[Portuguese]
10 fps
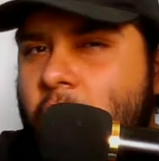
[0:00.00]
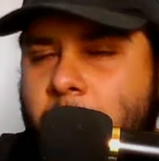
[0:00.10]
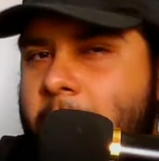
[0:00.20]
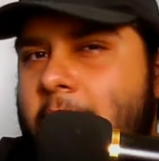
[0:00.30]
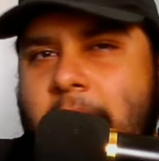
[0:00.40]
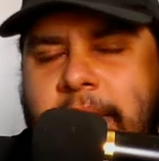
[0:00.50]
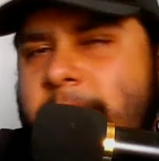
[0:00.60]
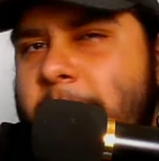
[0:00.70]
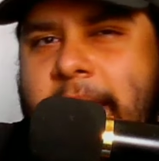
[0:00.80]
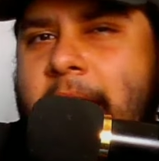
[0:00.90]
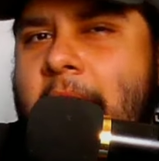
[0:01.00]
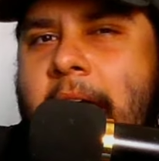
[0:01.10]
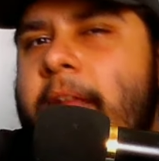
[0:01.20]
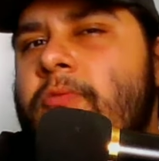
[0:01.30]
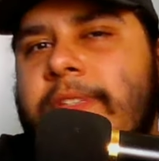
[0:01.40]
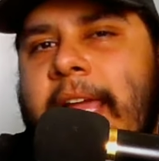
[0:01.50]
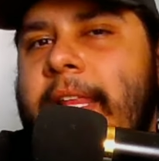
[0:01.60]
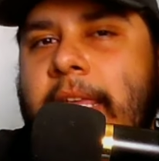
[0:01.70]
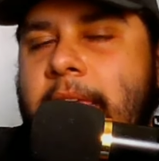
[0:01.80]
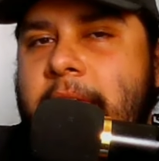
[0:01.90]
para explicar, né, um
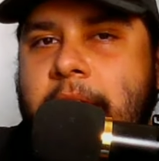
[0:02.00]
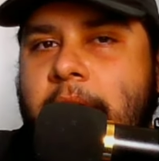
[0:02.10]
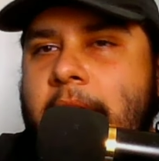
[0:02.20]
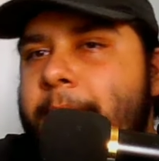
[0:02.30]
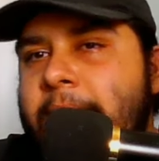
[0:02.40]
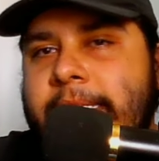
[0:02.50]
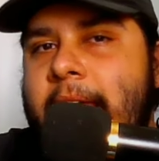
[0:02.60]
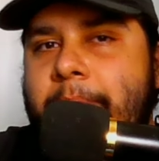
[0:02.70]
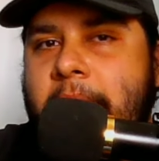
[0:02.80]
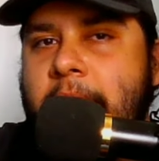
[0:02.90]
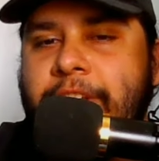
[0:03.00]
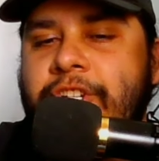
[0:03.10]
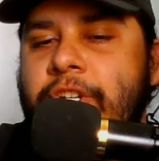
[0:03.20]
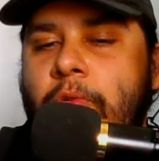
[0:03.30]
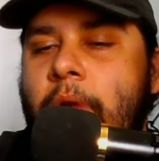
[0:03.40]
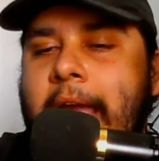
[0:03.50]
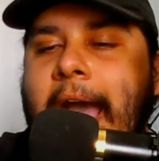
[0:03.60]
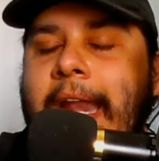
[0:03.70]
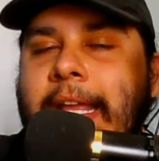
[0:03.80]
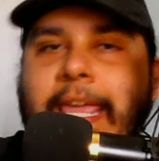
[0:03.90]
sidekick é basicamente o
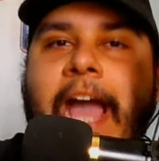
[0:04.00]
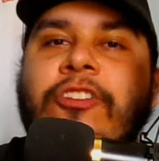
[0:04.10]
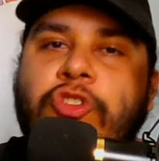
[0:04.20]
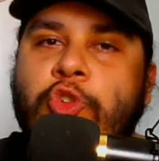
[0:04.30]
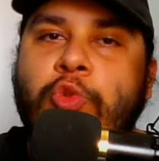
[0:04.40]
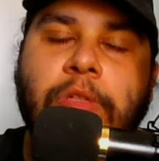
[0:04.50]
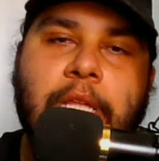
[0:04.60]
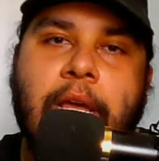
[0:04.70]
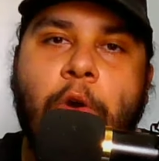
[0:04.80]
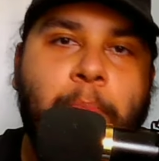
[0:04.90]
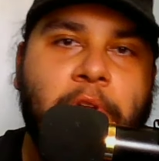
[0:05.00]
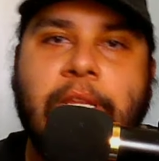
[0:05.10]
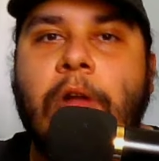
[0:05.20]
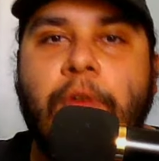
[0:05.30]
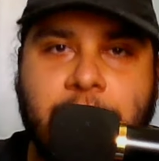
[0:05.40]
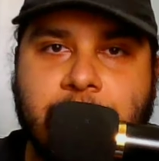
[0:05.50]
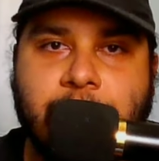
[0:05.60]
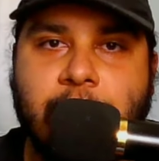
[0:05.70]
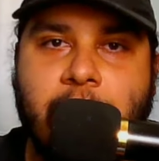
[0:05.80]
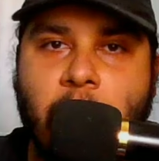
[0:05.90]
cara que ajuda o
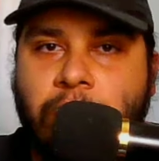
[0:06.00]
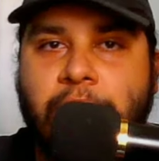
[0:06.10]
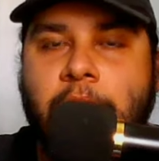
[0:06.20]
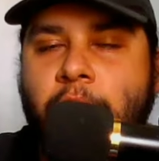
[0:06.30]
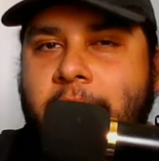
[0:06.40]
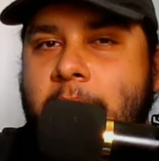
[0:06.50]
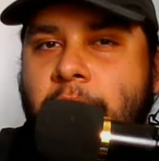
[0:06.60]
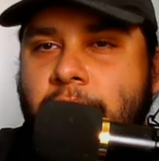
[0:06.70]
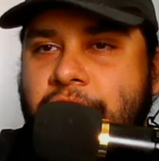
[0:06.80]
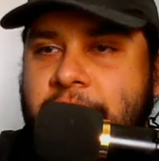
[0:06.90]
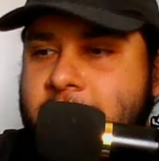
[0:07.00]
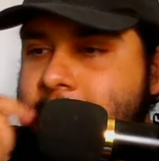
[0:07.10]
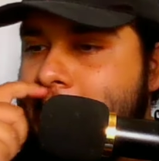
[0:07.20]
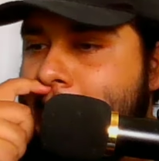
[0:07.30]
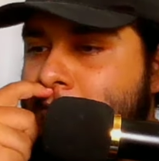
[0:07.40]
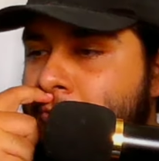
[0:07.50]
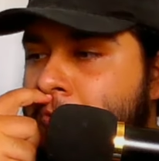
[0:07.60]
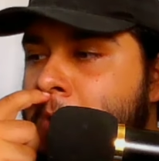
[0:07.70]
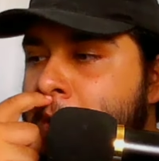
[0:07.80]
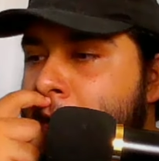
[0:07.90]
protagonista. É um termo que é muito
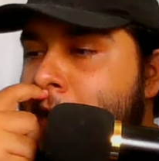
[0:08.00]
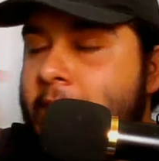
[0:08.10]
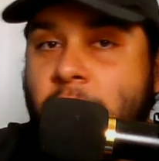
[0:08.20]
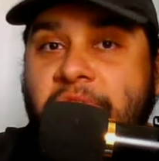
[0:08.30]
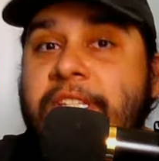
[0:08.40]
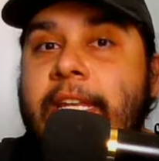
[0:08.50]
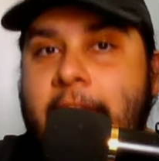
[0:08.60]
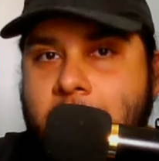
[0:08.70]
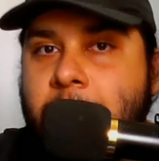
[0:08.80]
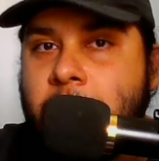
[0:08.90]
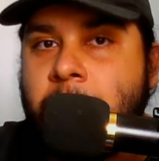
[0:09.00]
utilizado é, no cinema